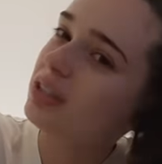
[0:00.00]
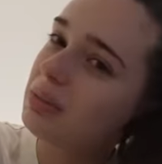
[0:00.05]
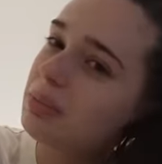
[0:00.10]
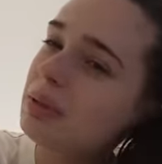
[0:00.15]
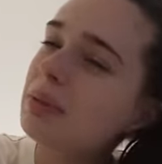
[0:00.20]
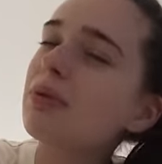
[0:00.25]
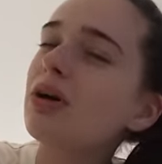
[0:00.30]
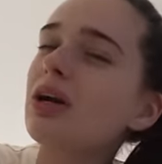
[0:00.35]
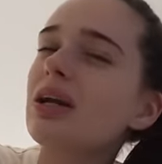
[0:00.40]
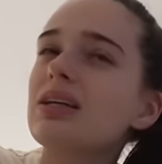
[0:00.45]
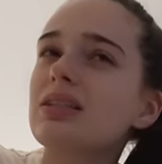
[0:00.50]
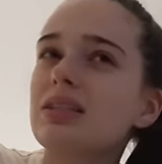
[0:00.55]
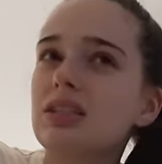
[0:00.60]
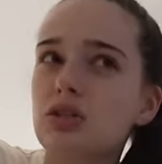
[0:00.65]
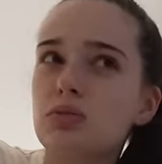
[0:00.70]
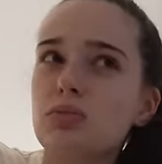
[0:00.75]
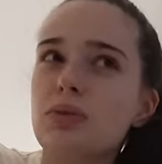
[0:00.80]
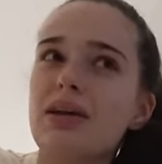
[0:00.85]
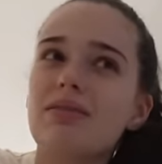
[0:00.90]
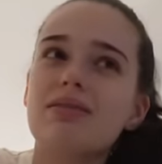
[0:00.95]
typiquement le lundi,
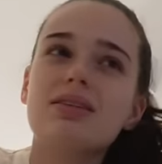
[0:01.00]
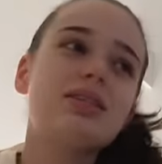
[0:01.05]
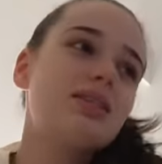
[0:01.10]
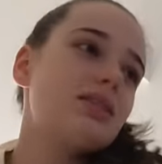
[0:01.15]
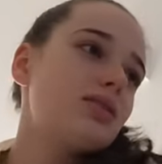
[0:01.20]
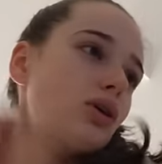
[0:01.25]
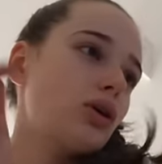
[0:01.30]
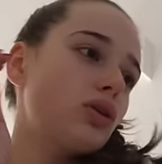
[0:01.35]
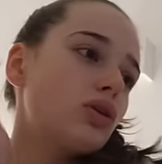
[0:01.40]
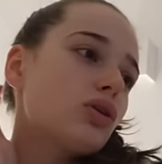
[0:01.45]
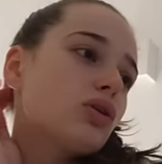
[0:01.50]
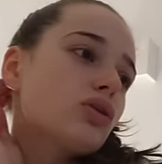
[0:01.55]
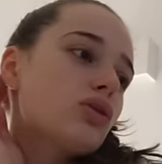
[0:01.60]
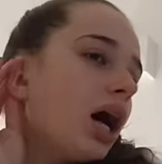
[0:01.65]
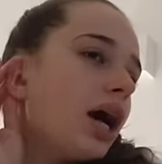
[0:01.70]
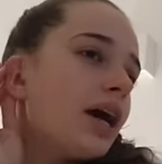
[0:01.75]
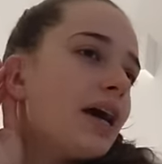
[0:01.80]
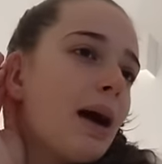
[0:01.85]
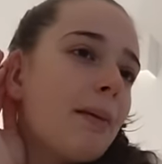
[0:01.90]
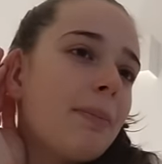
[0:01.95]
je me lève à 6h30
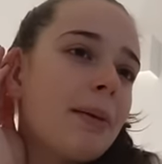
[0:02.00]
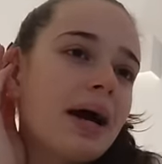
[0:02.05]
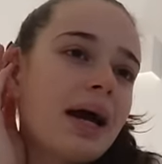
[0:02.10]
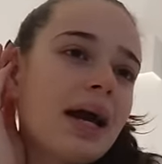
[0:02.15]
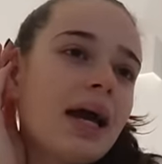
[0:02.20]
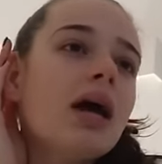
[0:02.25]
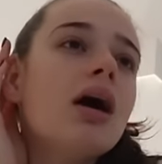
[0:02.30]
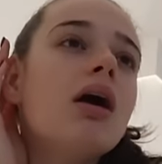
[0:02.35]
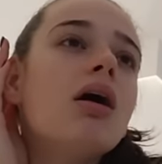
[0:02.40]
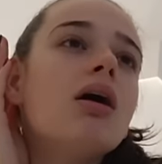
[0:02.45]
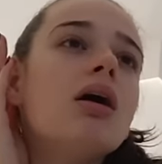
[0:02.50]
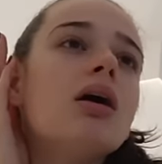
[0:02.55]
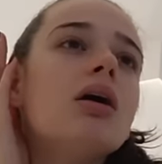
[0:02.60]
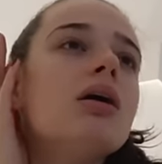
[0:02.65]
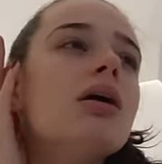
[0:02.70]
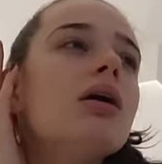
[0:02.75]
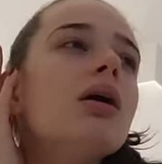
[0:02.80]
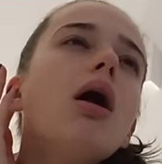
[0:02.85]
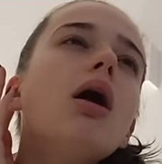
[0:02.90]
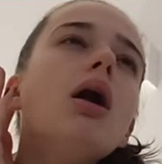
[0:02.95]
et après
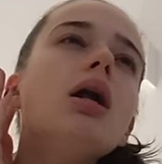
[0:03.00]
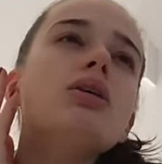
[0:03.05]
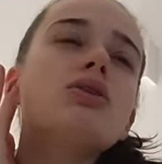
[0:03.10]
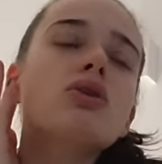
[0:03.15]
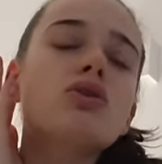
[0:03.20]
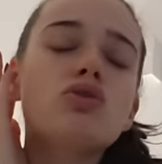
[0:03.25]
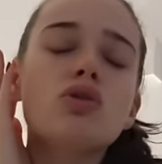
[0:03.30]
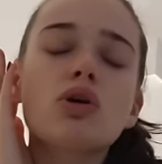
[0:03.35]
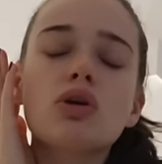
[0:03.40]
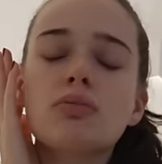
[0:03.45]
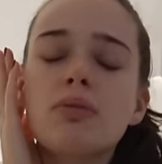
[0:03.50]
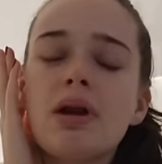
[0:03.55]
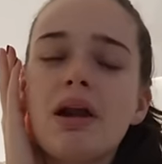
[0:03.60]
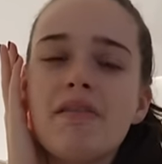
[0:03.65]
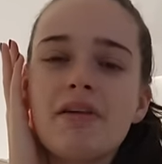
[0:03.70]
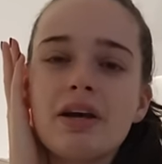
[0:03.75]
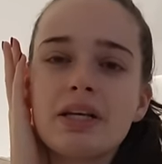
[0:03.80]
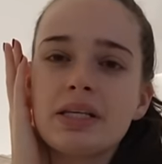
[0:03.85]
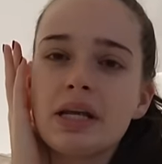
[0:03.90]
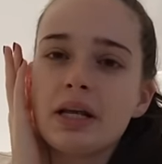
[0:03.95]
euh, les autres jours, je me
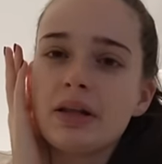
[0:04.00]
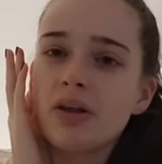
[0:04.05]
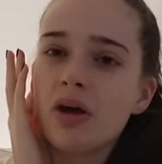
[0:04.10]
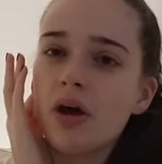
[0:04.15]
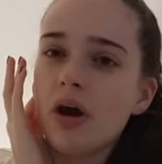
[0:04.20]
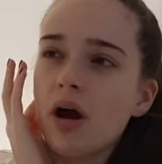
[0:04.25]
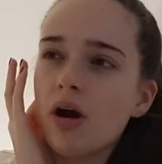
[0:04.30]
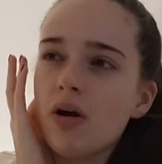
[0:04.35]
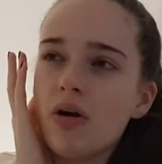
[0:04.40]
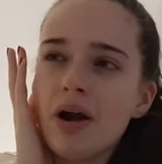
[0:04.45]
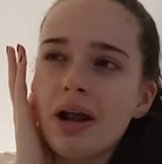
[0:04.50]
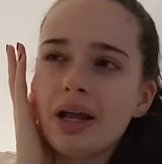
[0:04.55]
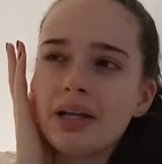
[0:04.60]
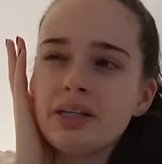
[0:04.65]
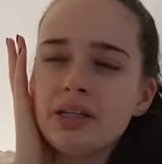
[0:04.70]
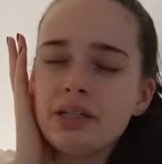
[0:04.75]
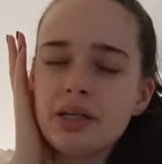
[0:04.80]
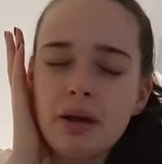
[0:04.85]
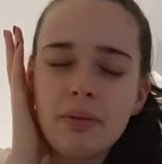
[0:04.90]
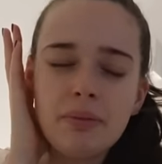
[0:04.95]
lève à 7h. Le
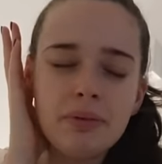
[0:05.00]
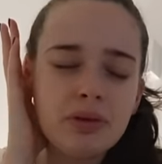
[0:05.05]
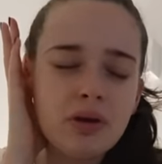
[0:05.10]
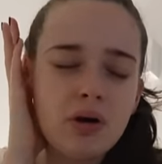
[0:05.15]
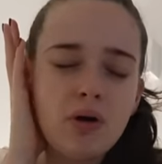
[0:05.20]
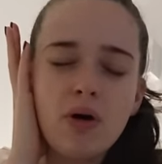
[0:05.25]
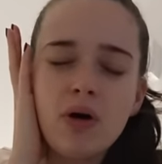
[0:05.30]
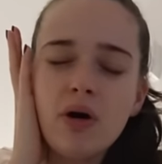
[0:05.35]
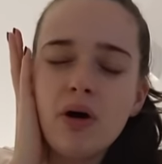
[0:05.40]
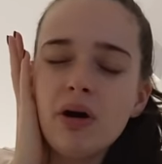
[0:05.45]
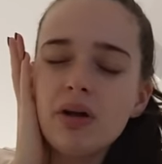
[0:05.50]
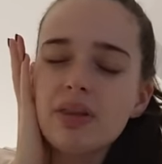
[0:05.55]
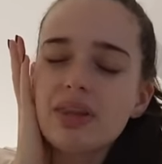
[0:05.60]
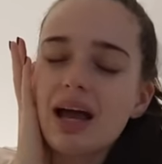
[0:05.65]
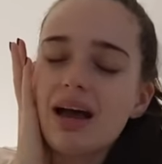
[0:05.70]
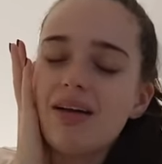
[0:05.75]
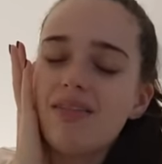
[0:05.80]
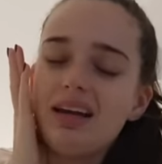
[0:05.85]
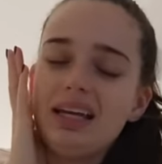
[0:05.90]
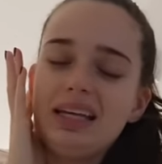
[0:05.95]
lundi, j'aime trop
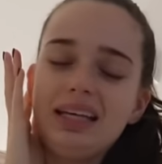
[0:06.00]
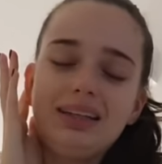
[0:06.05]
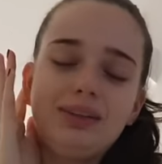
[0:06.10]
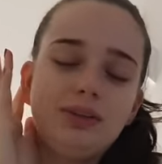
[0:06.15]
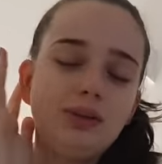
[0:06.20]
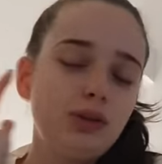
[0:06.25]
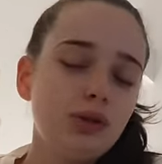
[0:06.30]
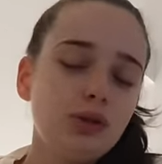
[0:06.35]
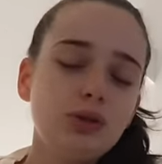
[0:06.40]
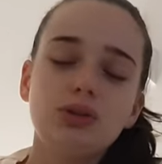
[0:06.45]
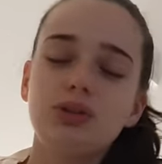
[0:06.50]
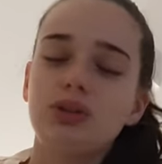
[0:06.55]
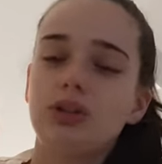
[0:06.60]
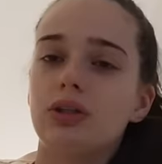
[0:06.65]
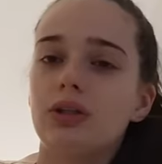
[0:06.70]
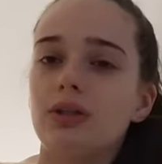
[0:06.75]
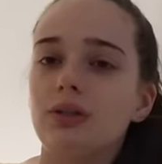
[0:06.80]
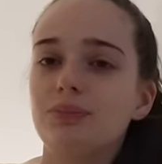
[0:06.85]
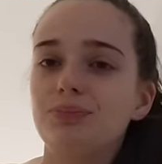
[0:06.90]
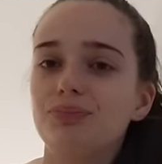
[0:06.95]
travailler tôt
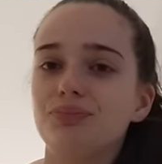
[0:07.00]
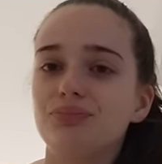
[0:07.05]
genre.